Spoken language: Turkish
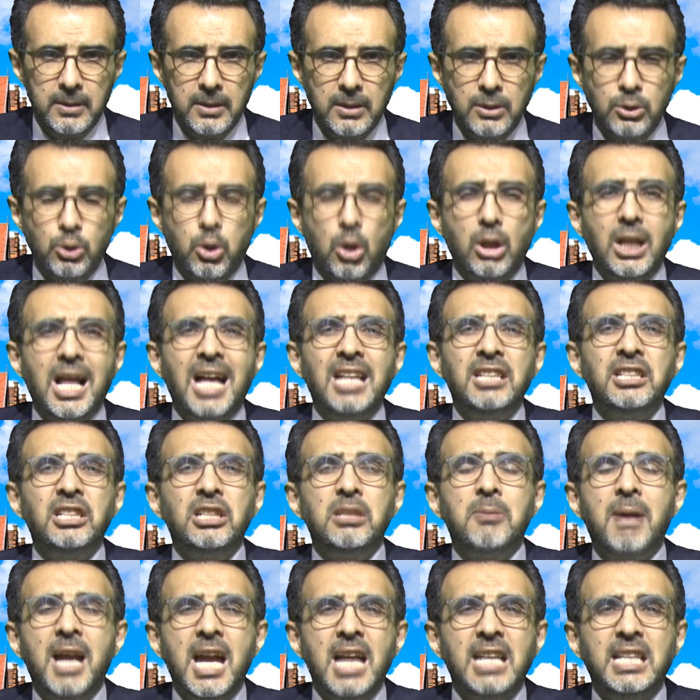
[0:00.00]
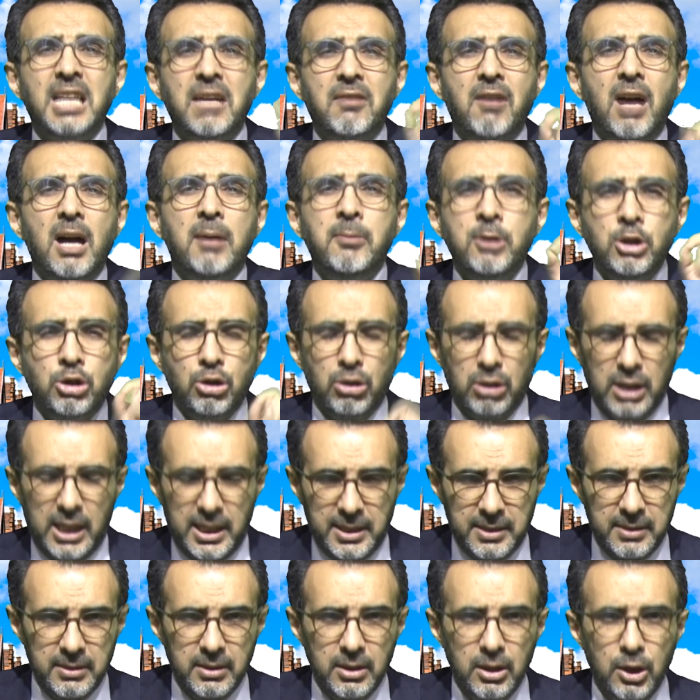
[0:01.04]
Dolandırmaya devam ediyorlar.
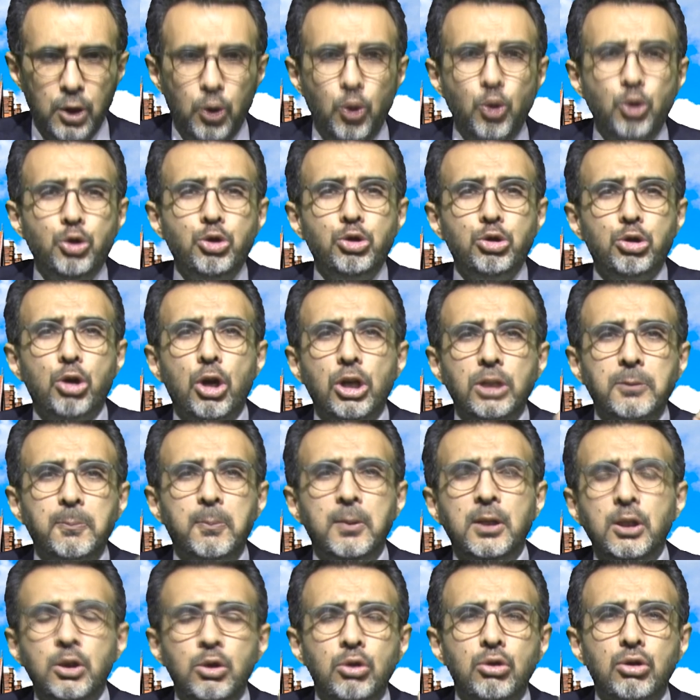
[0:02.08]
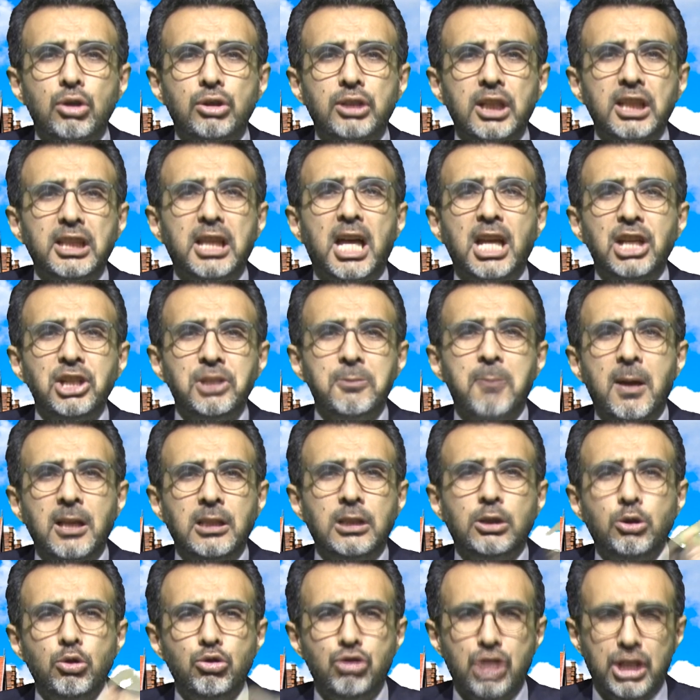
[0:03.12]
3-4 bin euroda
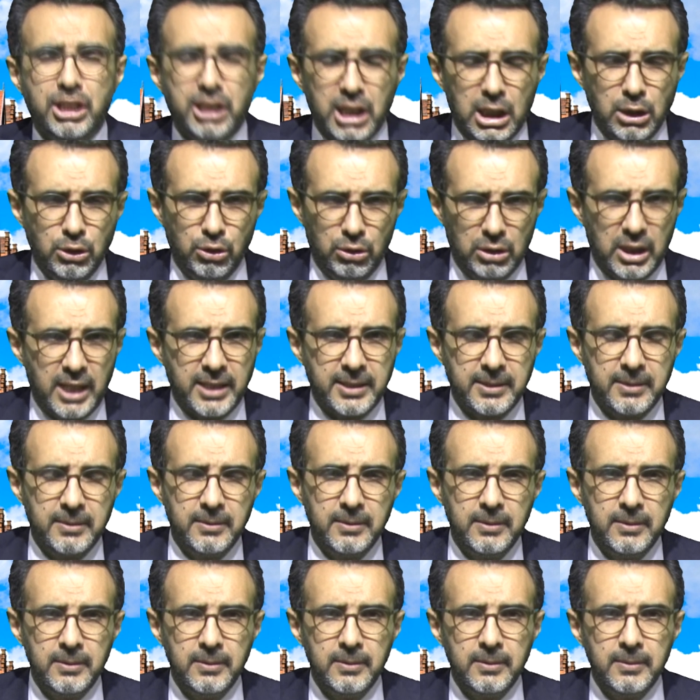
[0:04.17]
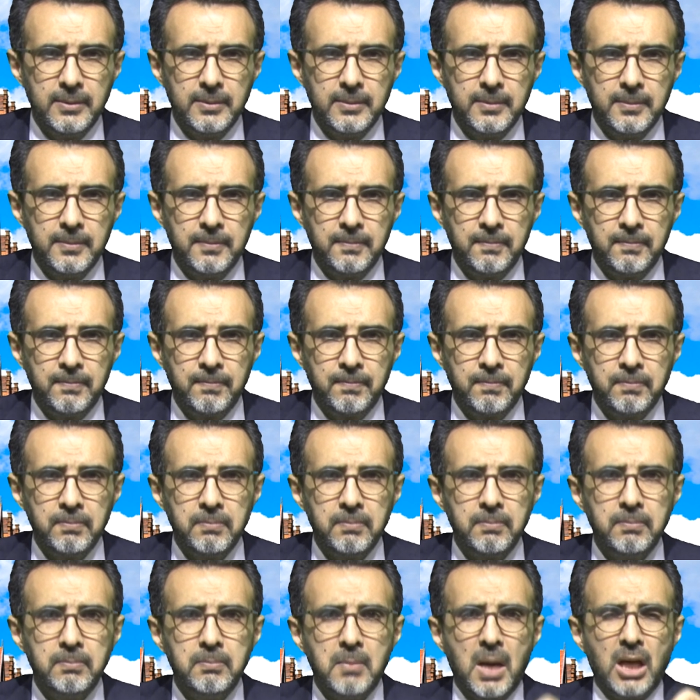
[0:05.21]
danışmanlık ücreti alıyorlar.
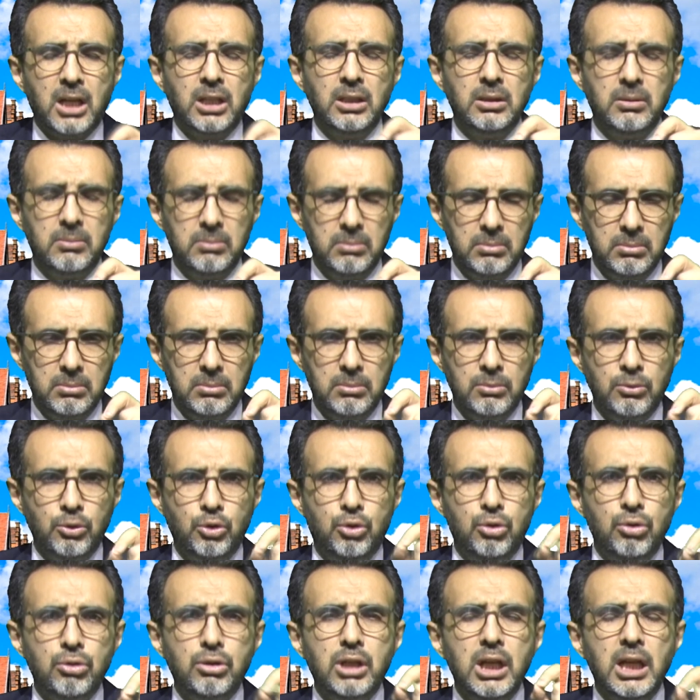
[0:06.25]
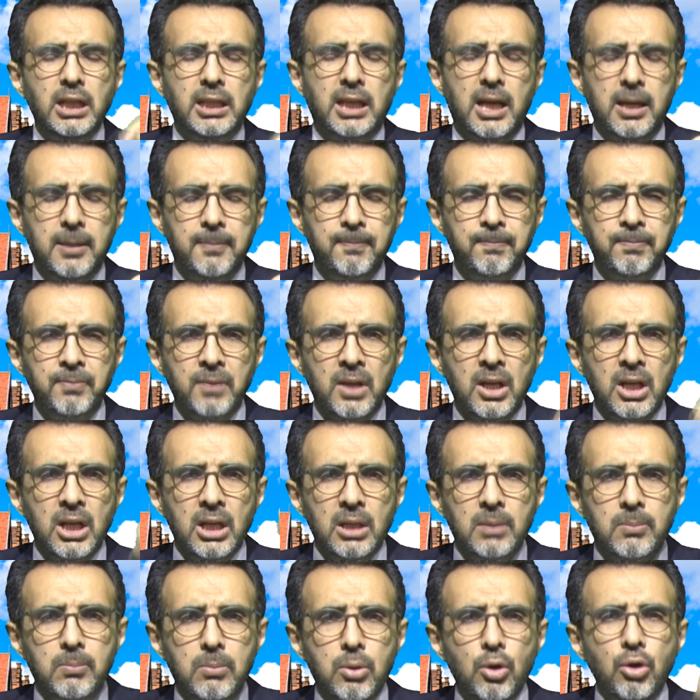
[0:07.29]
Bakın Türkiye'de
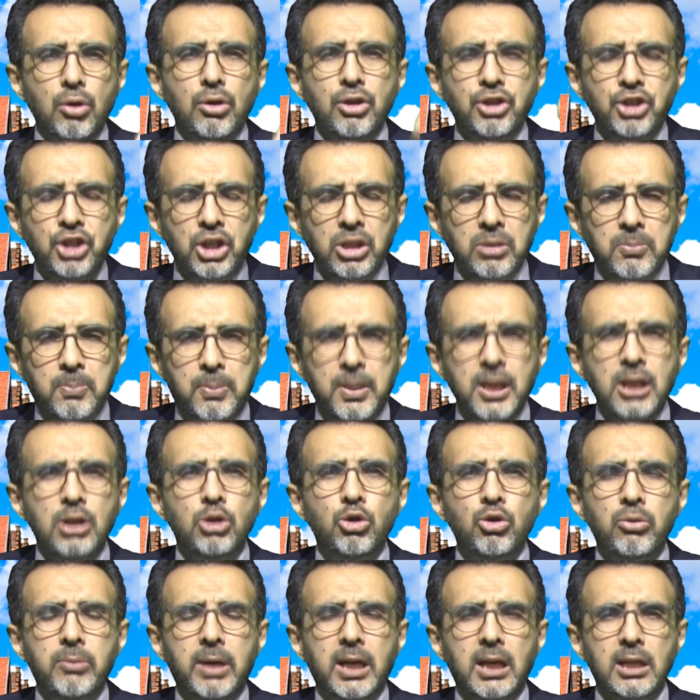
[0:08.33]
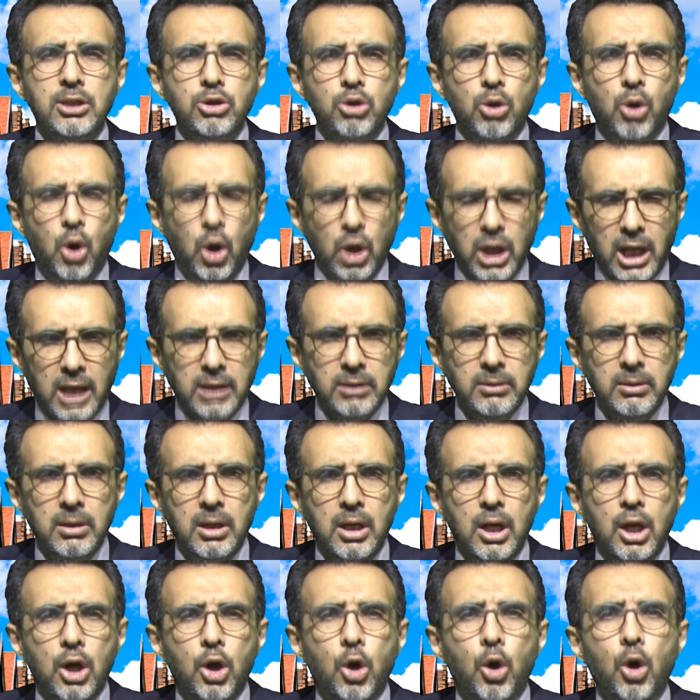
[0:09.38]
bu işin bir numarası olan
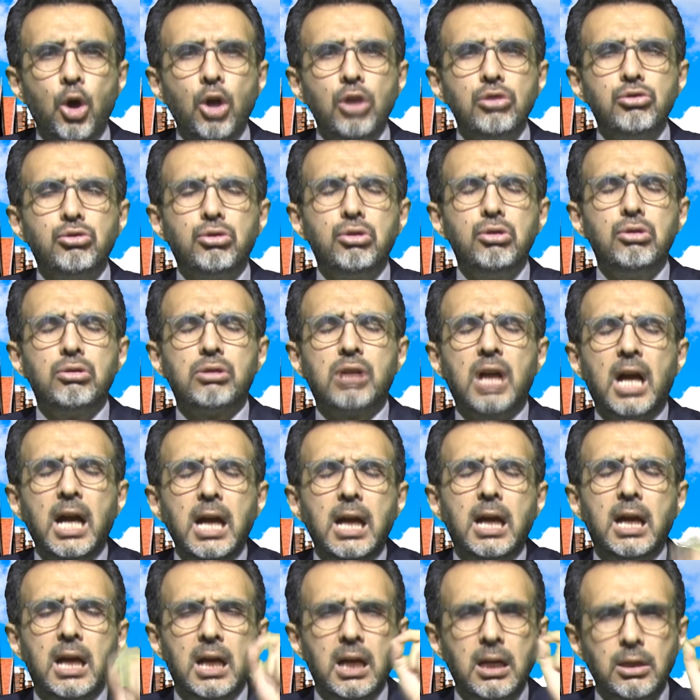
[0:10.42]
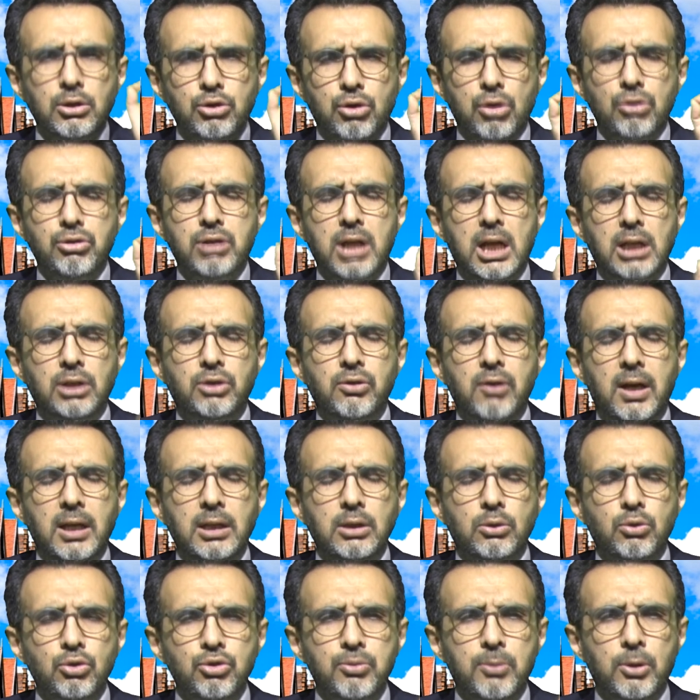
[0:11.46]
Özgür Kaya'ya sosyal
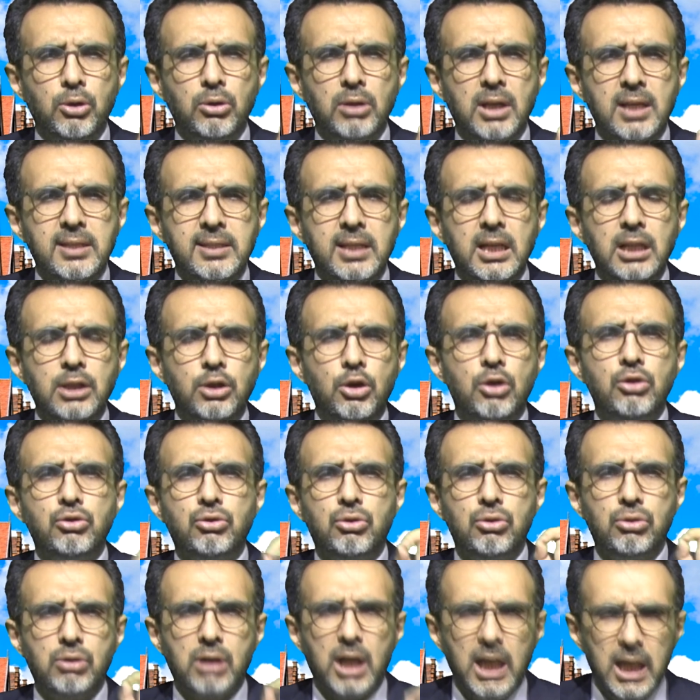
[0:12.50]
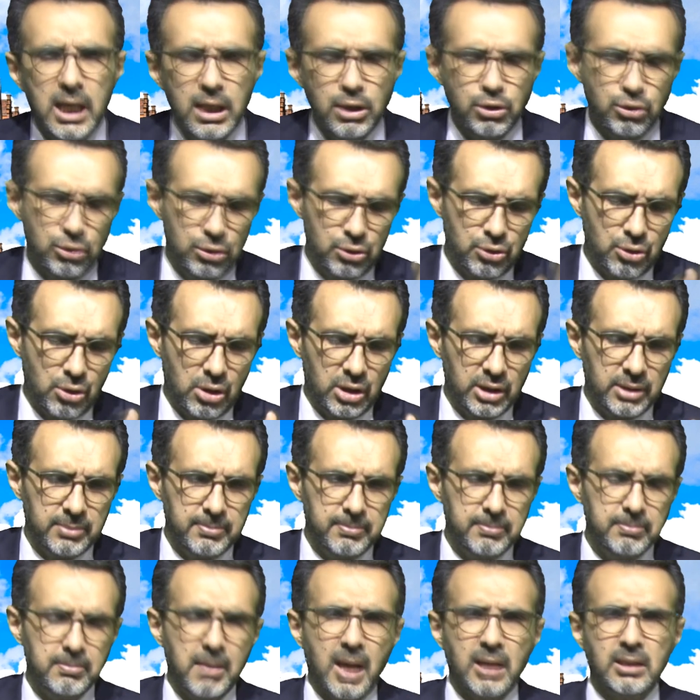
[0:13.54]
güvenlik uzmanı olan Sayın Özgür Kaya'ya şunu söyledim.
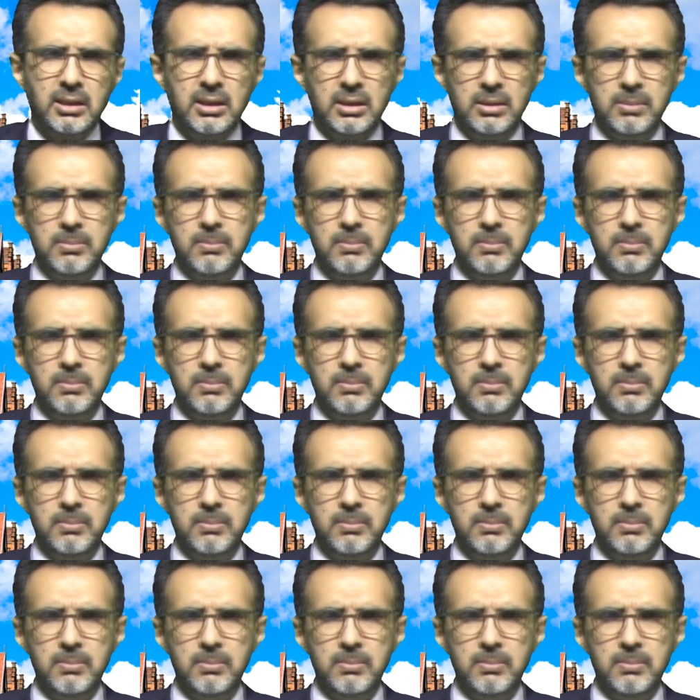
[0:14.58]
Bak dedi.